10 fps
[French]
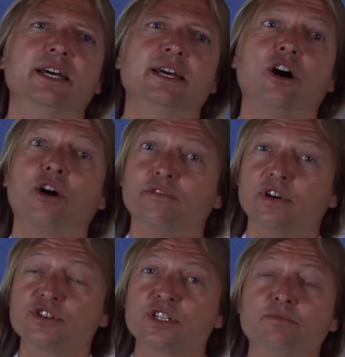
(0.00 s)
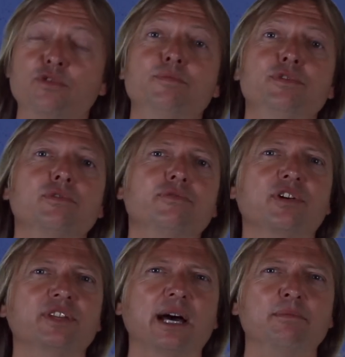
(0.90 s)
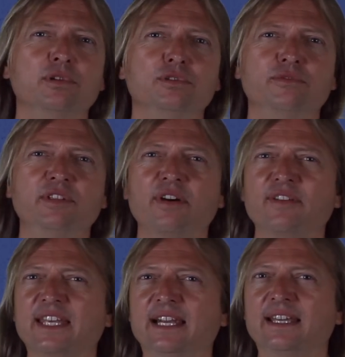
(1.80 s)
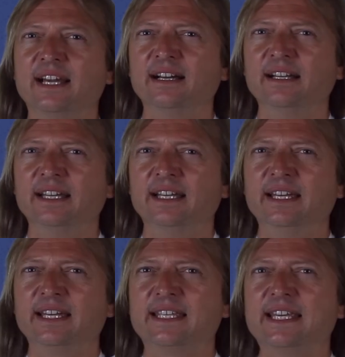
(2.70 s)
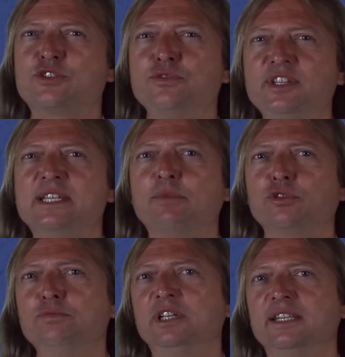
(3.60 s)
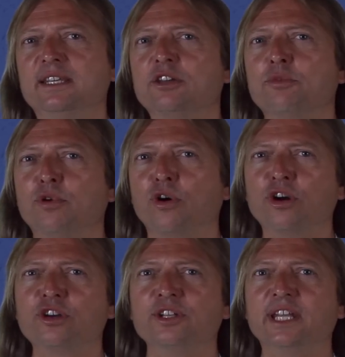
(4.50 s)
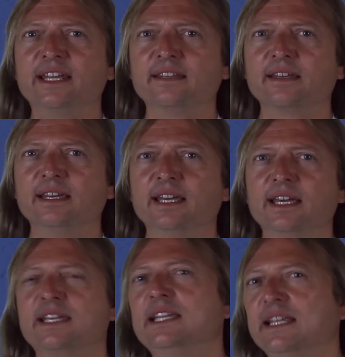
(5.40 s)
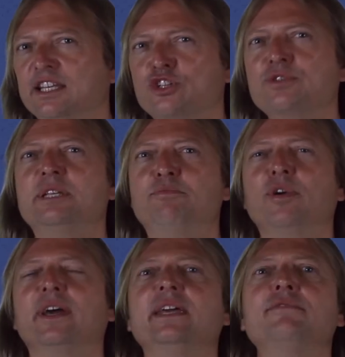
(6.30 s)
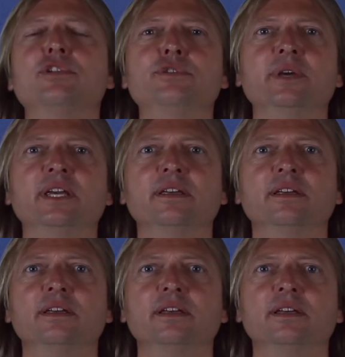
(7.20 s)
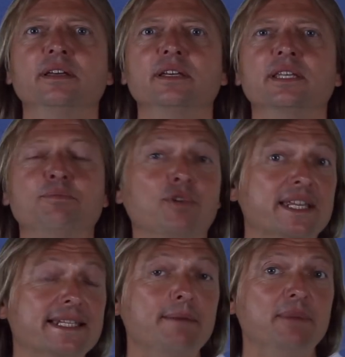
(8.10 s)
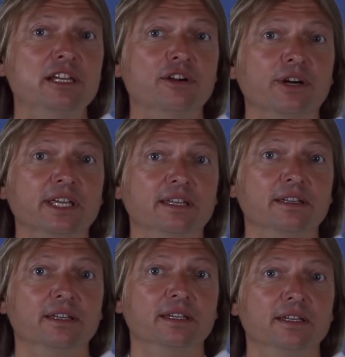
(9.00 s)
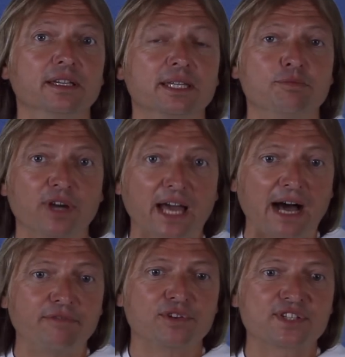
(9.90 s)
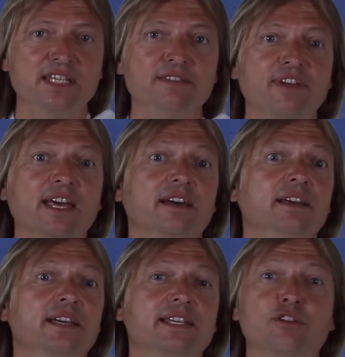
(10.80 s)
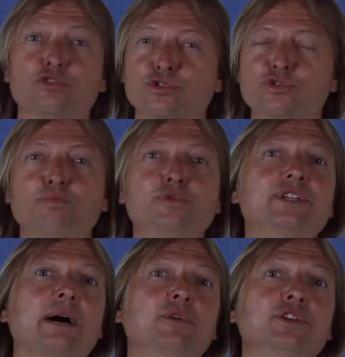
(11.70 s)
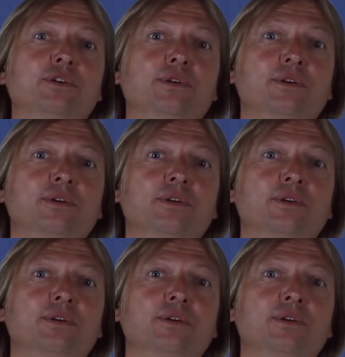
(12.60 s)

En revanche, c'est beaucoup plus confortable de vivre avec quelqu'un qui a suffisamment d'humilité que pour reconnaître qu'il y a des choses qui pourraient évoluer, qui pourraient s'améliorer, qui pourraient avancer vers quelque chose de plus harmonieux.